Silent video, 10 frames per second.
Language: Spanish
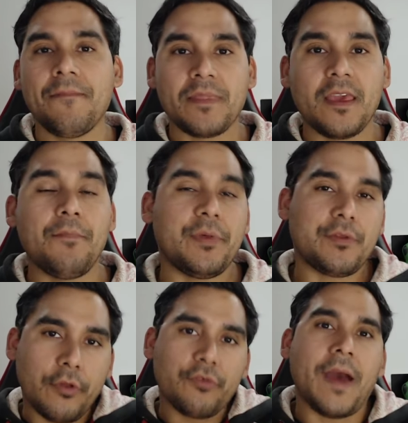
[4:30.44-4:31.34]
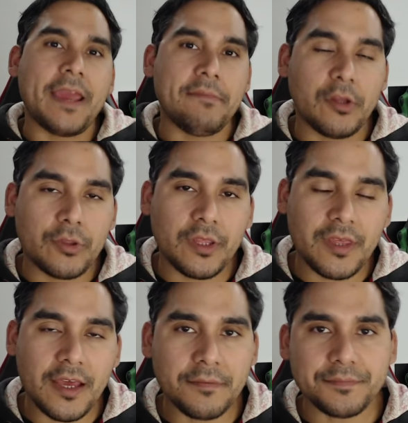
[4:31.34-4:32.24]
Y pues los va a
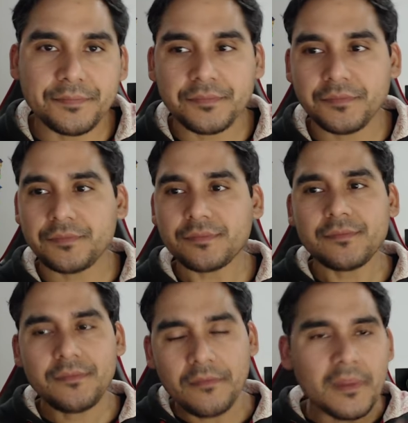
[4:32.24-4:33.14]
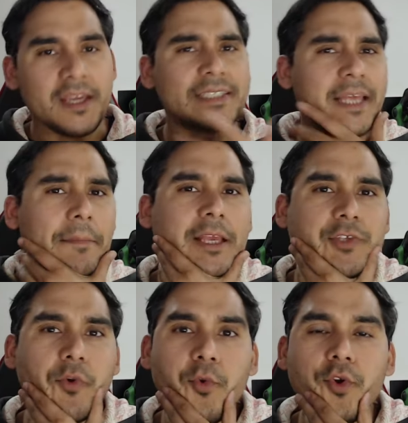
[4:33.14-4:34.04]
hipnotizar. Y se me
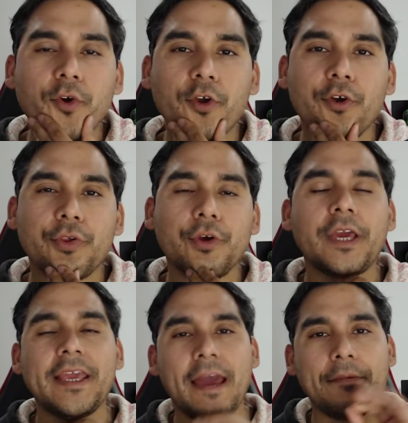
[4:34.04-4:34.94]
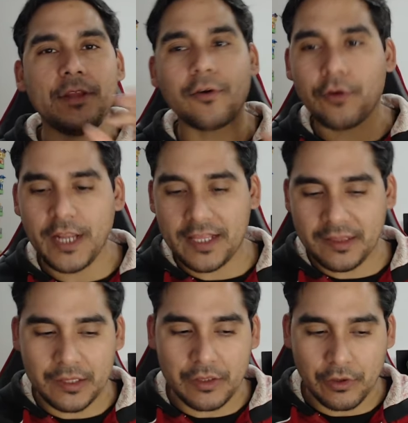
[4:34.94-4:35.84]
hizo muy curioso que ya vino con la
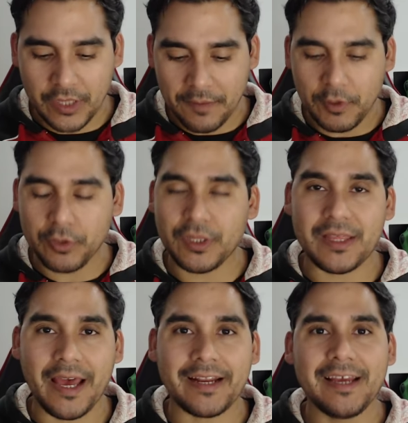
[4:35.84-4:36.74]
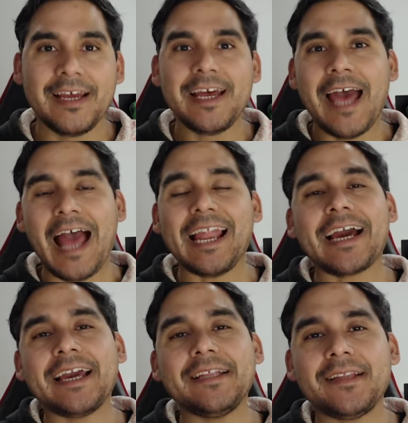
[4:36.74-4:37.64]
intención de hipnotizar a la
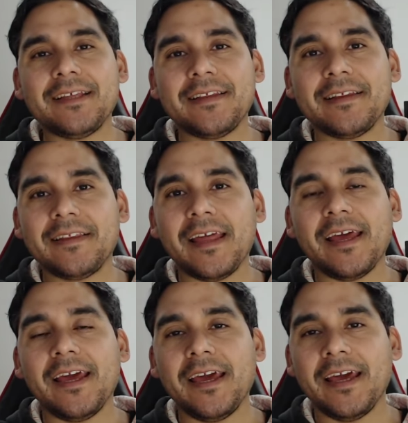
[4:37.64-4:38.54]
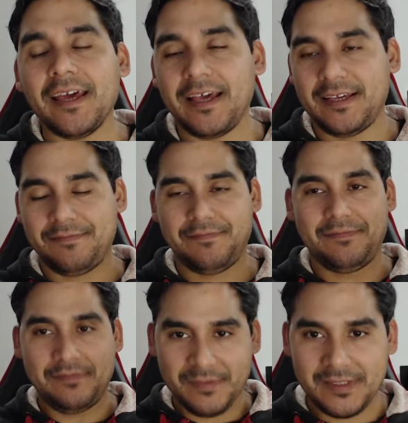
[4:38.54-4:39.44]
gente desde,
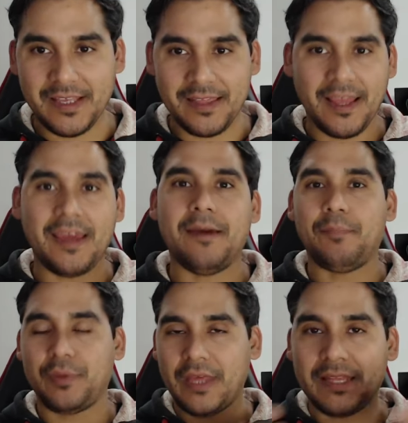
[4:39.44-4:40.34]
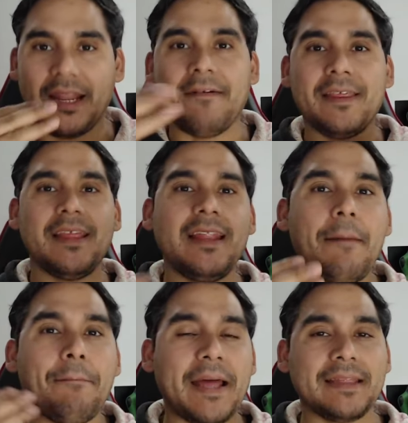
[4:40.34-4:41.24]
desde pues a través de
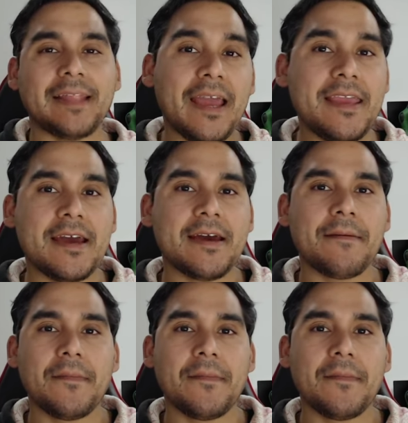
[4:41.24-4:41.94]
la pantalla